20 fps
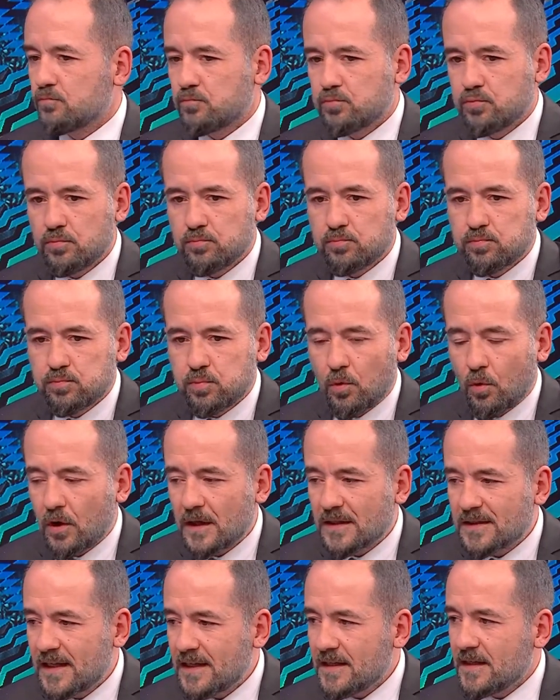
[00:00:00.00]
Bu o
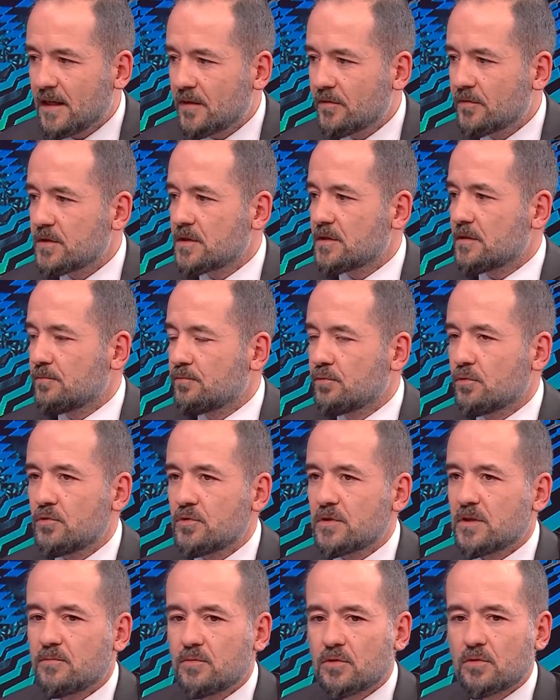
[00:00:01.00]
kadar yanlış
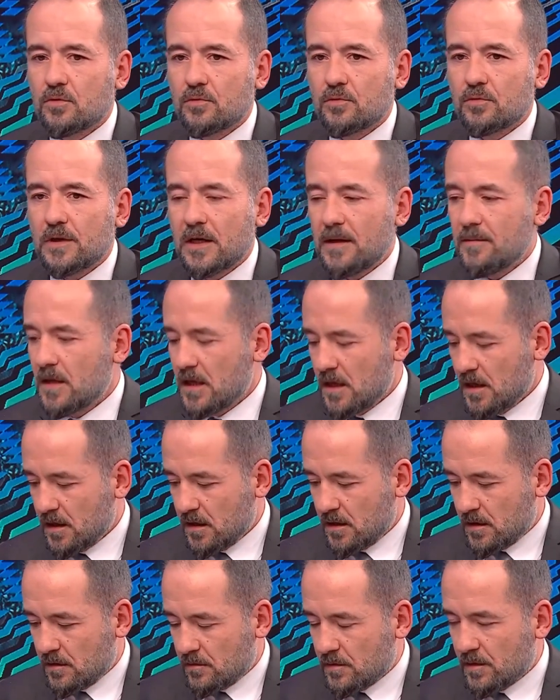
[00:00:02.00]
yapıyoruz ki bir konuda.
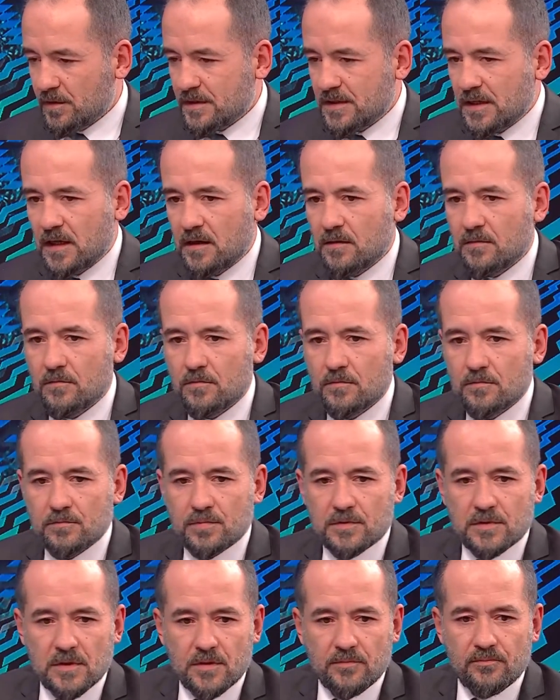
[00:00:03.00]
Ya mesela
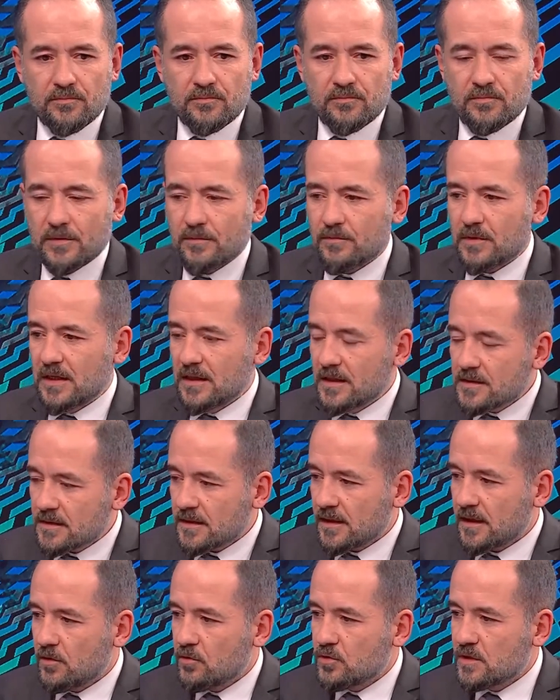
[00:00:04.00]
şimdi
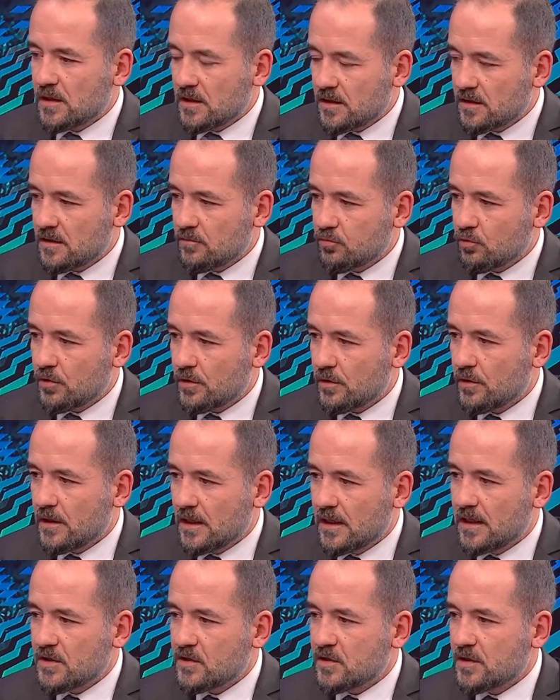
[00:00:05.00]
Galatasaray özelinde bu
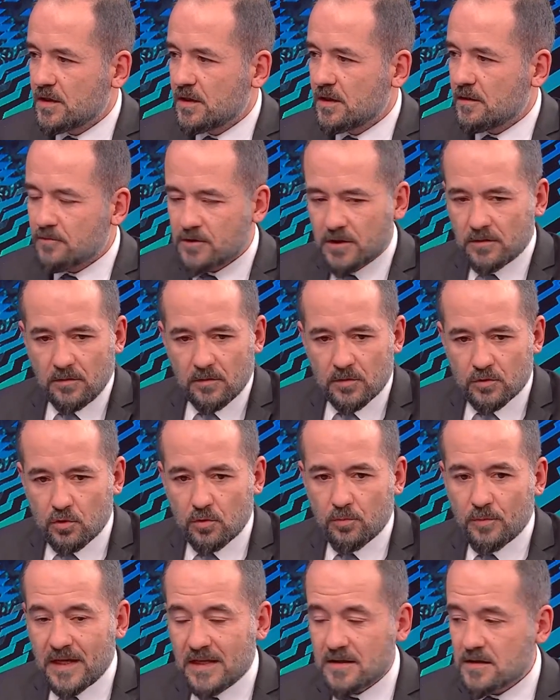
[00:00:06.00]
eleştiri yapacağım ama
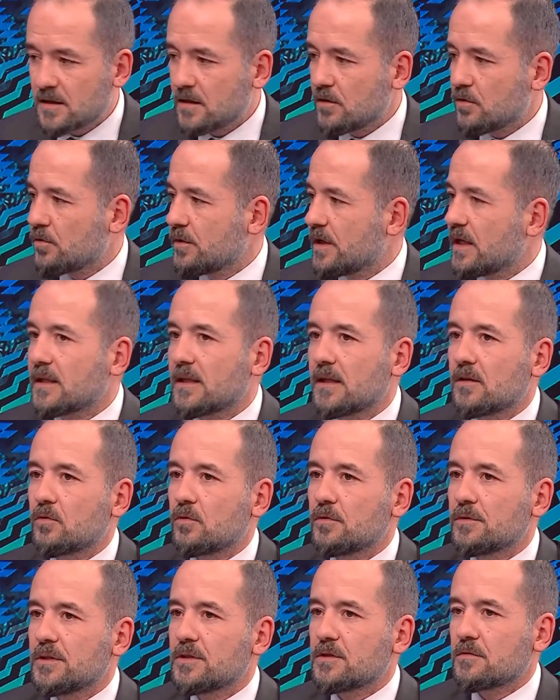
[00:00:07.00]
çok benzer örnekler
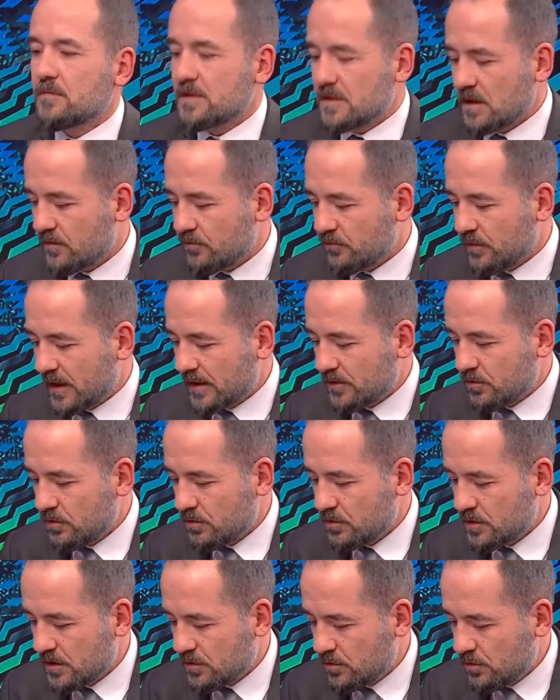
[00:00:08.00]
olduğu için. Mesela Fatih
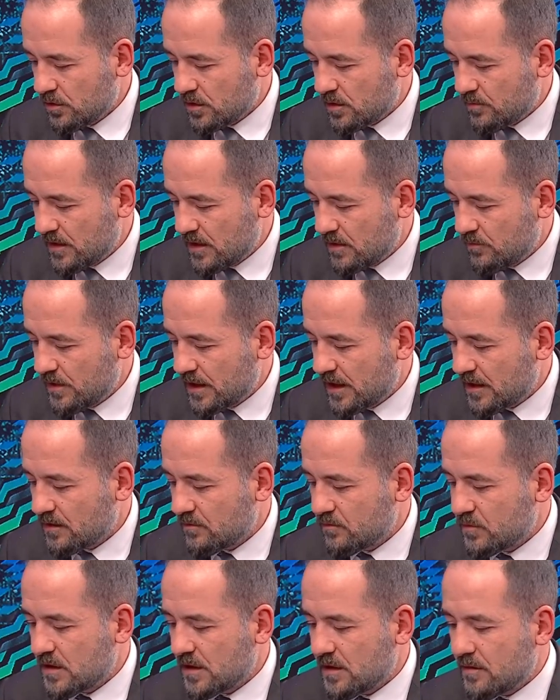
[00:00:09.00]
Hoca diyor ki benim
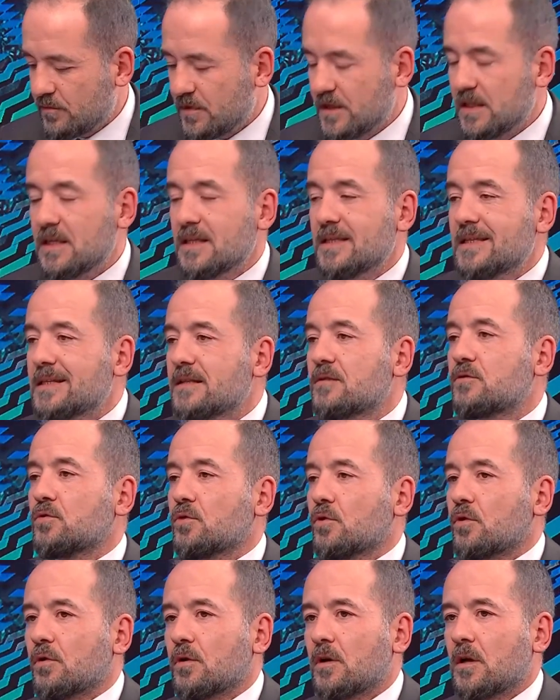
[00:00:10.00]
yardımcılarım iyidir
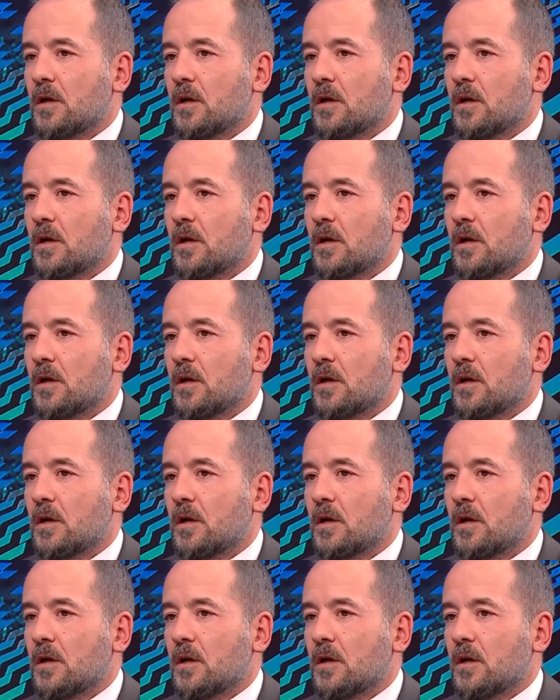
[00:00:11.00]
diyor.